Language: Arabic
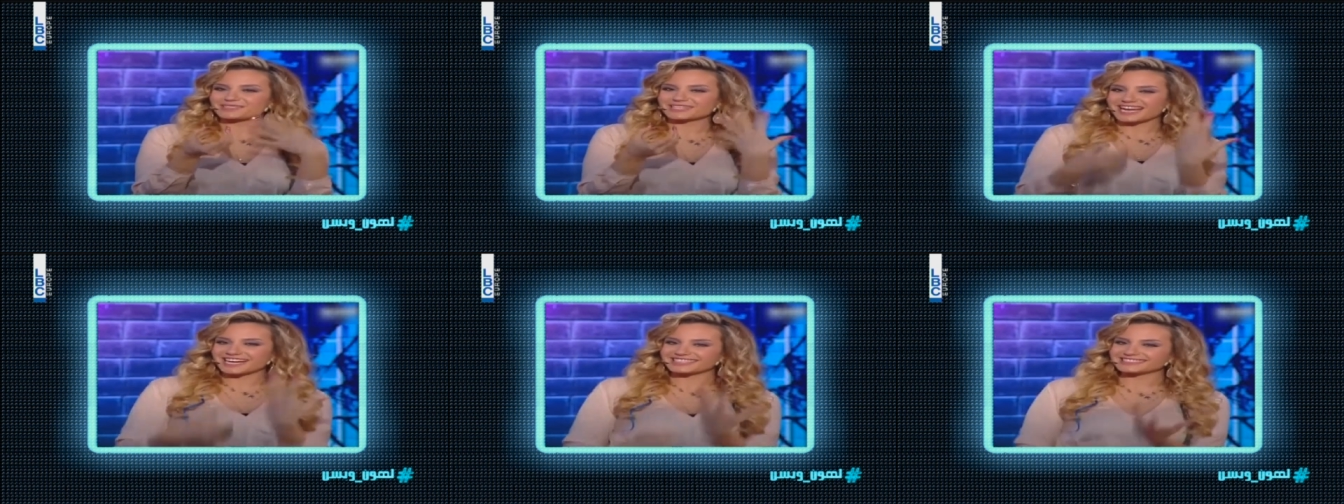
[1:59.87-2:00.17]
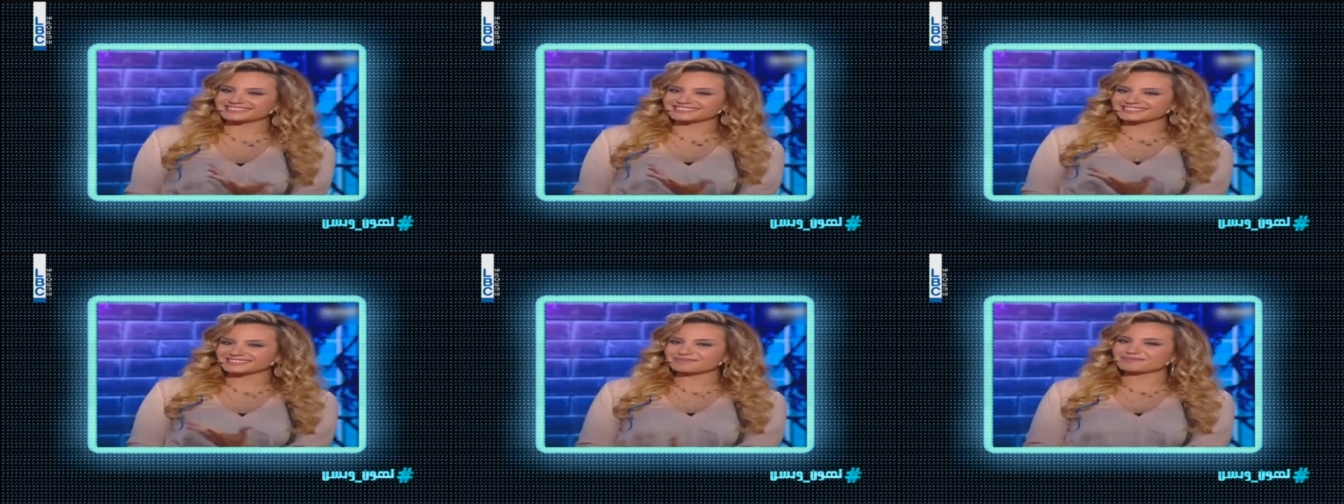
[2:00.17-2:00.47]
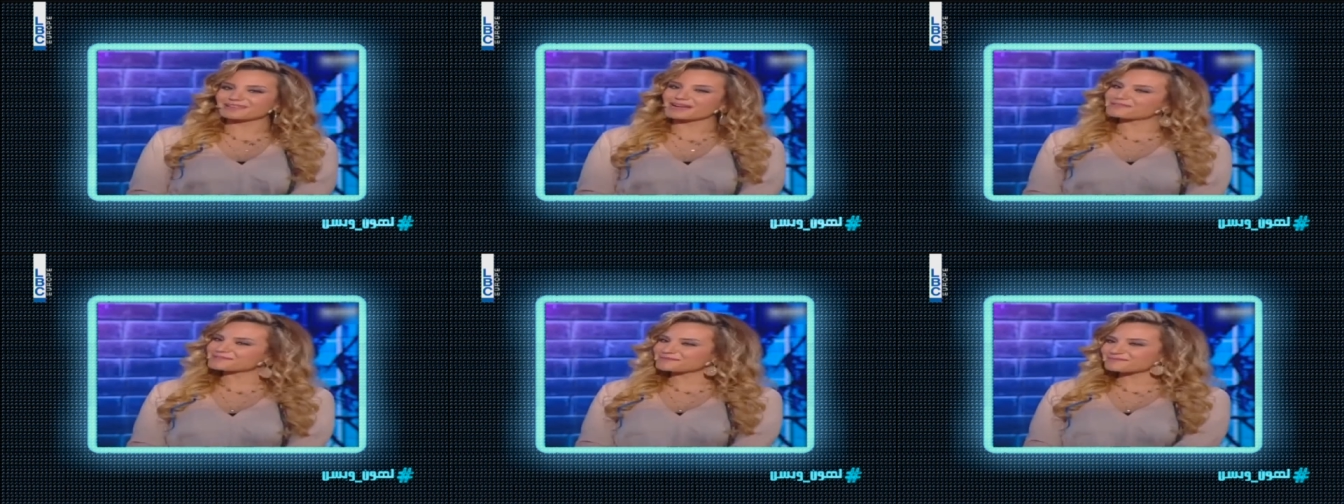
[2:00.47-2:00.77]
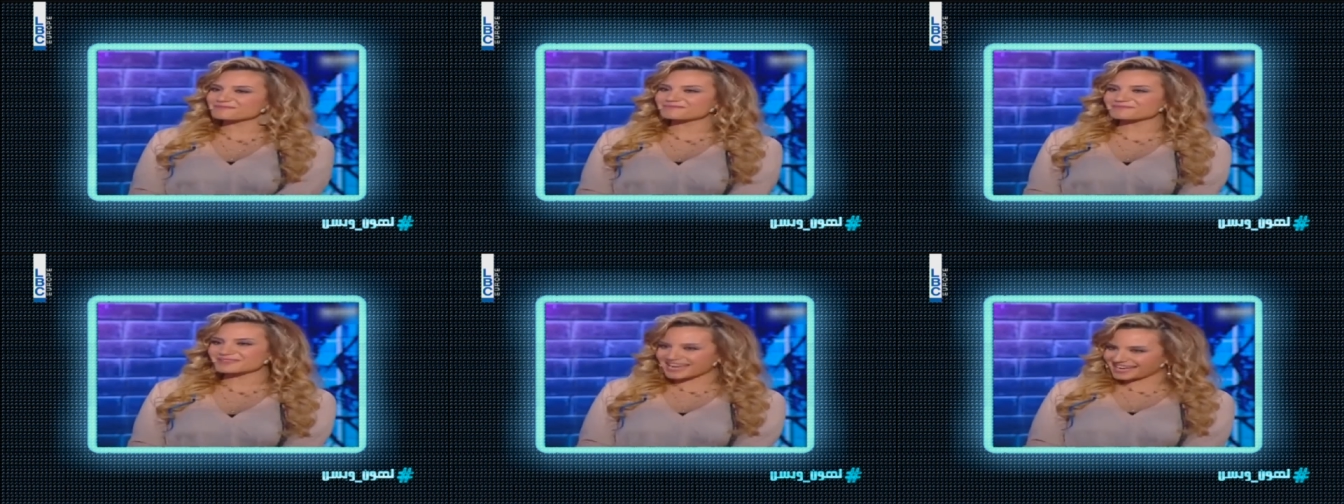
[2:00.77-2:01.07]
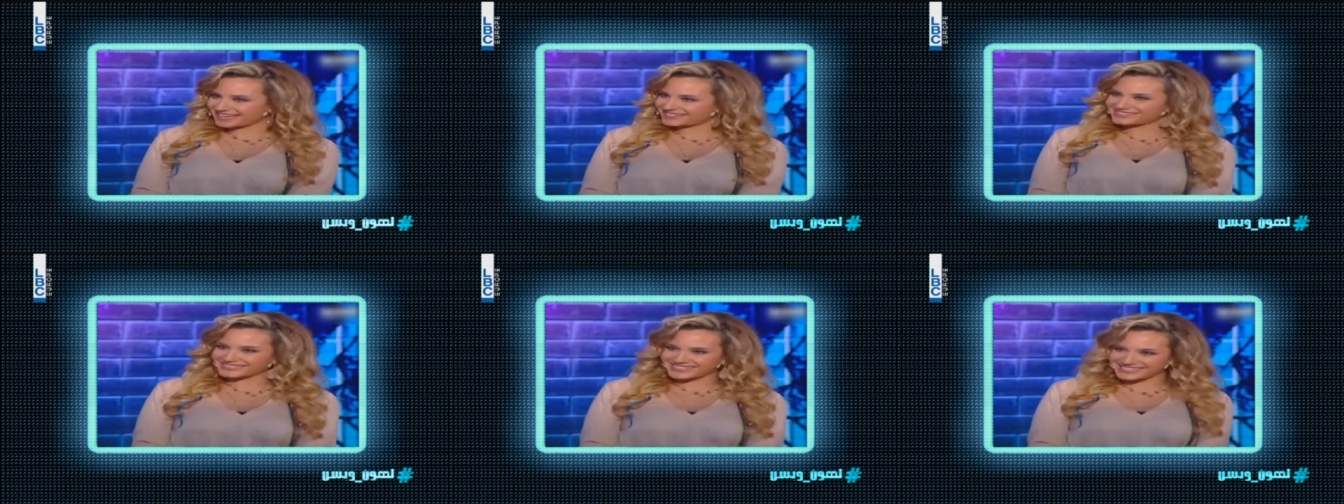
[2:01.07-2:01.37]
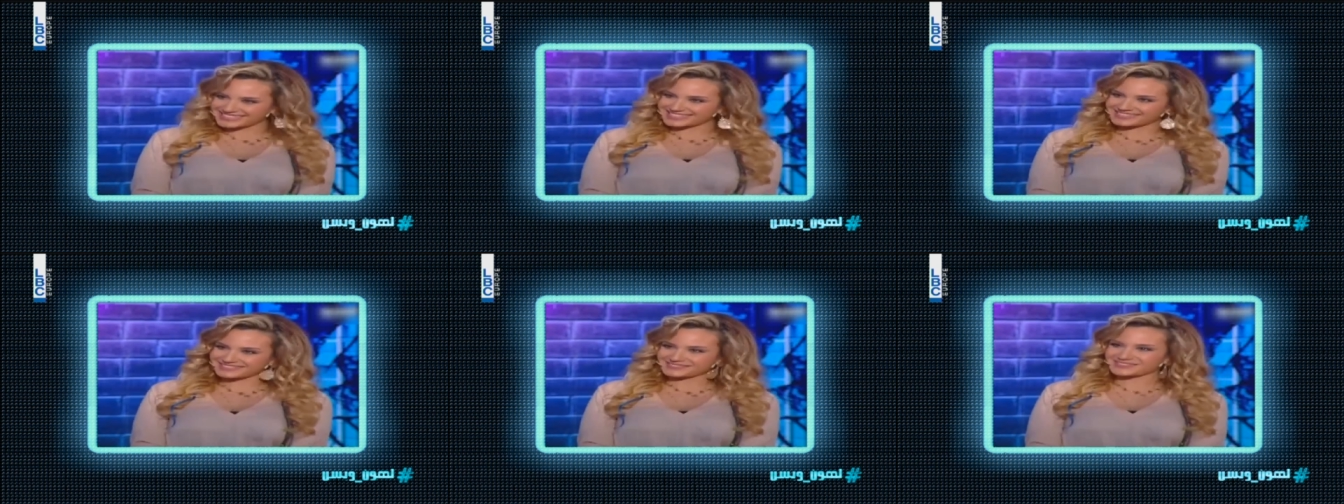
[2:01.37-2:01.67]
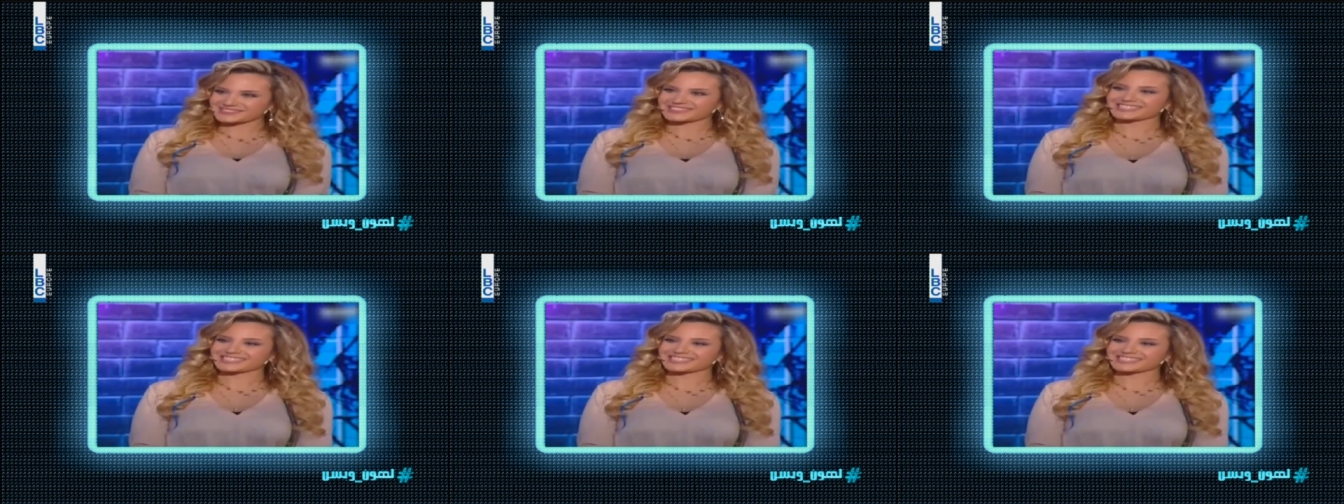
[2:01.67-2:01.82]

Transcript: بتحطيه بتعملي بيبي على الواقف